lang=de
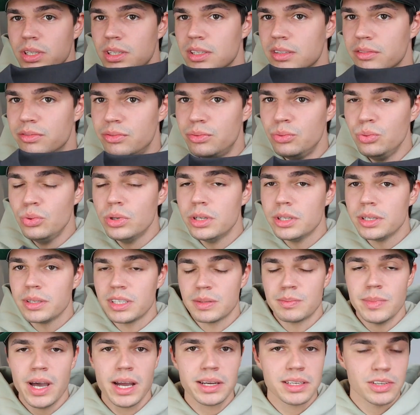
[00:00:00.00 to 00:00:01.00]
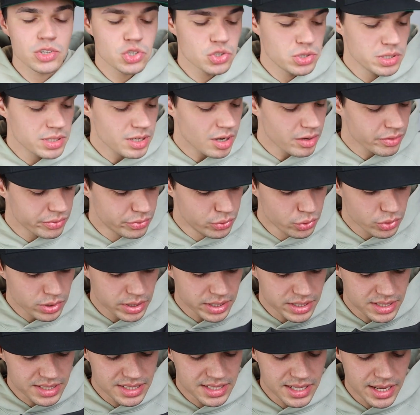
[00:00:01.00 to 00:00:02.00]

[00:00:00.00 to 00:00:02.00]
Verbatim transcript: hier fühle. Ich mag den Schnitt auch wirklich